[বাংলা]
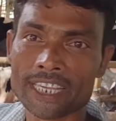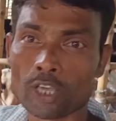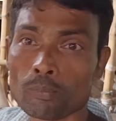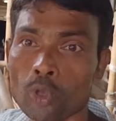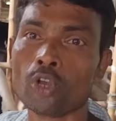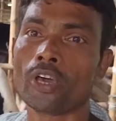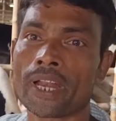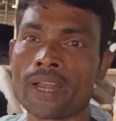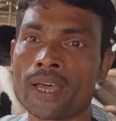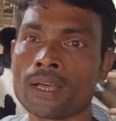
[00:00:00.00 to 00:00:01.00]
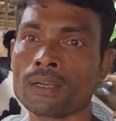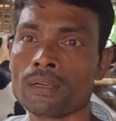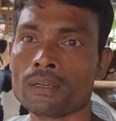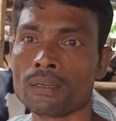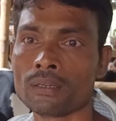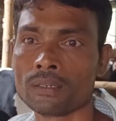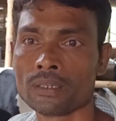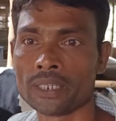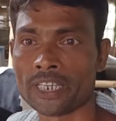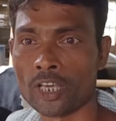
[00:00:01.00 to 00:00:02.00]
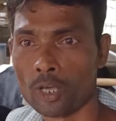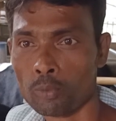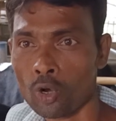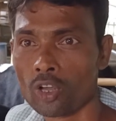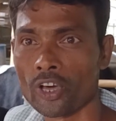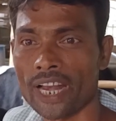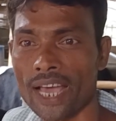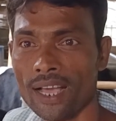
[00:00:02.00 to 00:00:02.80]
কেউ ভুল করেন না কেউ ভুল করে